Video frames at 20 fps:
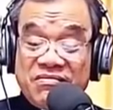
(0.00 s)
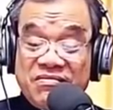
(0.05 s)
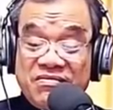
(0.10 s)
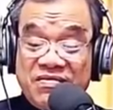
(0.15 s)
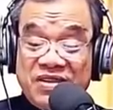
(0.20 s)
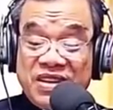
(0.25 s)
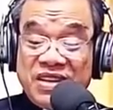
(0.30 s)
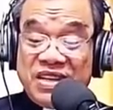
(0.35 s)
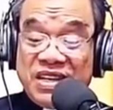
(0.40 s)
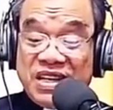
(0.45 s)

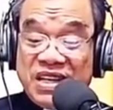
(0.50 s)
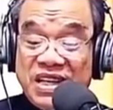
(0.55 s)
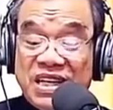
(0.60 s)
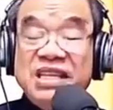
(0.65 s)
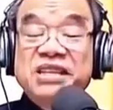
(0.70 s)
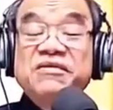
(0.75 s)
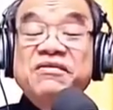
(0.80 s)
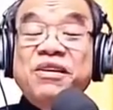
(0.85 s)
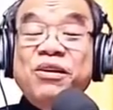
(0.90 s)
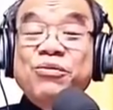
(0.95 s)
vẫn
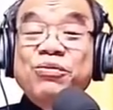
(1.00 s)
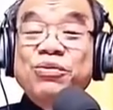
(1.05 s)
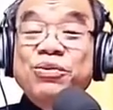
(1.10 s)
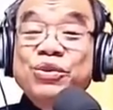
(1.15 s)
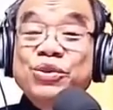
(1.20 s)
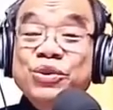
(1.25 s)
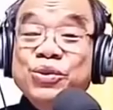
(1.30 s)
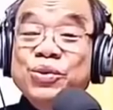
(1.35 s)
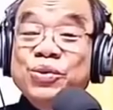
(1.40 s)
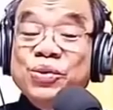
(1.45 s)
hy vọng
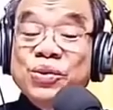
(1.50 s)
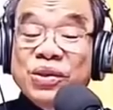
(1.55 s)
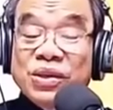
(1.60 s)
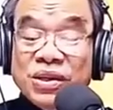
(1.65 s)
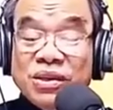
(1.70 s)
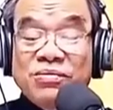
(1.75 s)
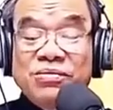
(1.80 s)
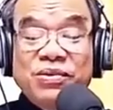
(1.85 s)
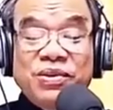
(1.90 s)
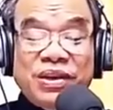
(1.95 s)
dù
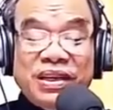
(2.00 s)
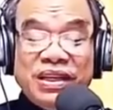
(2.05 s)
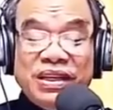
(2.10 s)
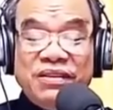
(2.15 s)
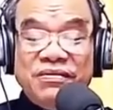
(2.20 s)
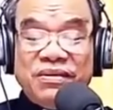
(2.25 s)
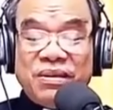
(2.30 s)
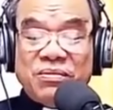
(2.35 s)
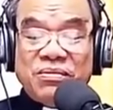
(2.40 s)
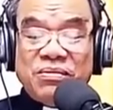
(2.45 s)
không còn
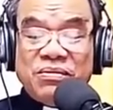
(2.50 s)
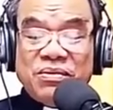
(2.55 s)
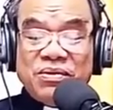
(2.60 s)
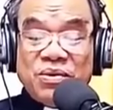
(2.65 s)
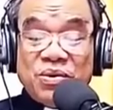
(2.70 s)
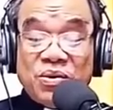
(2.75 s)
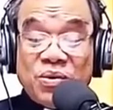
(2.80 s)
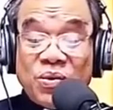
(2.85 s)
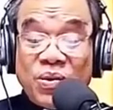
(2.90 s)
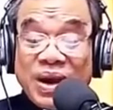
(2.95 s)
hy vọng
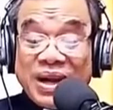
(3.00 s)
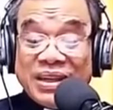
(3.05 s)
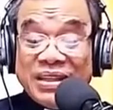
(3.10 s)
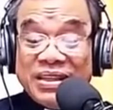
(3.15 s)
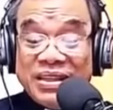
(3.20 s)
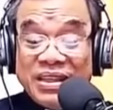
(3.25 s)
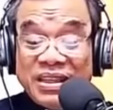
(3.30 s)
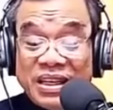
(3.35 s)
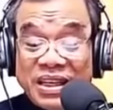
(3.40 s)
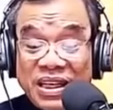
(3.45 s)
qua
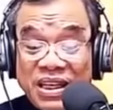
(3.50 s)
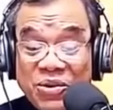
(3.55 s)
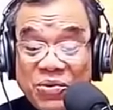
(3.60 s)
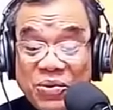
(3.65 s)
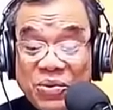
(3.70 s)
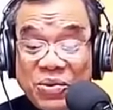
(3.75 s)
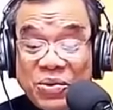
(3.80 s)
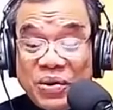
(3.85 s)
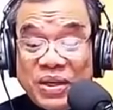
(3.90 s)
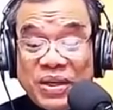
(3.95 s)
những
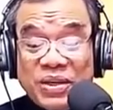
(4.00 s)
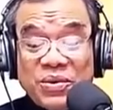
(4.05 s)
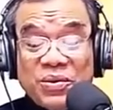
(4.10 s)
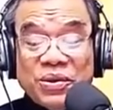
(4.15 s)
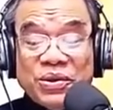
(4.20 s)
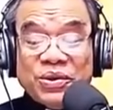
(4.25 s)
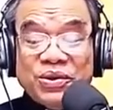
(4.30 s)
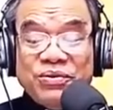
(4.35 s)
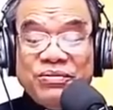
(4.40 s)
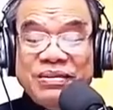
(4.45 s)
yếu đuối
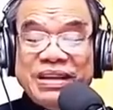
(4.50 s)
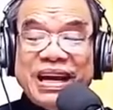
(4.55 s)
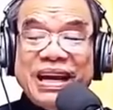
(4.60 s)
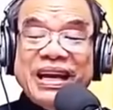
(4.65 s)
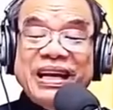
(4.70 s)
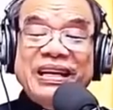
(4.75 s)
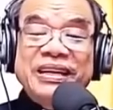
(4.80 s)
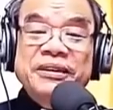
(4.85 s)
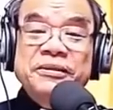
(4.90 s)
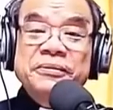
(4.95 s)
của chúng ta.